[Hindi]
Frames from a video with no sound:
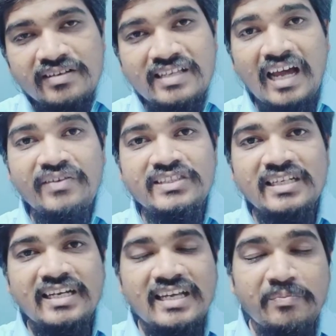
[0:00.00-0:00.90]

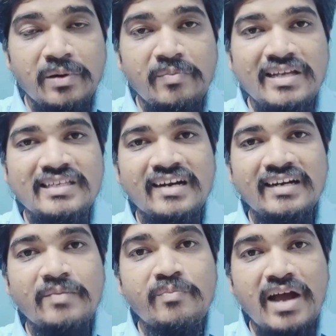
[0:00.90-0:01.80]
सार्वजनिक या पब्लिक
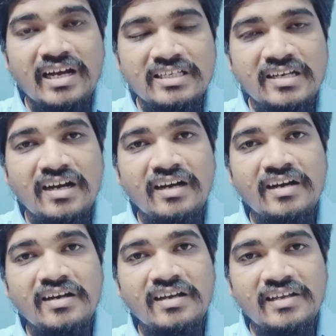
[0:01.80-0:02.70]
सेक्टर बैंक से
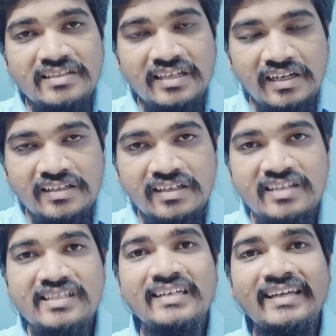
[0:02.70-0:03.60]
अगर इस
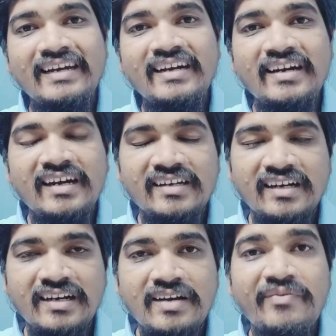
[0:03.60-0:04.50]
किसान क्रेडिट कार्ड का
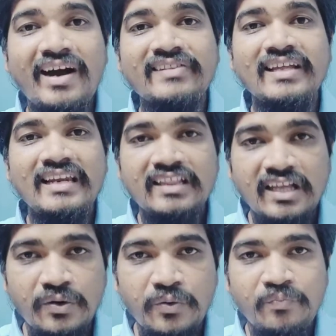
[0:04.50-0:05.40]
अगर फायदा
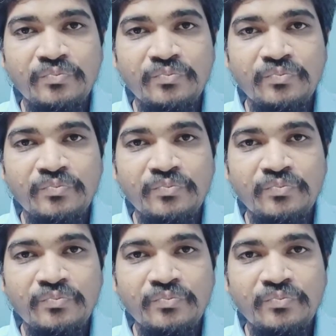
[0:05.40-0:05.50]
लेते हो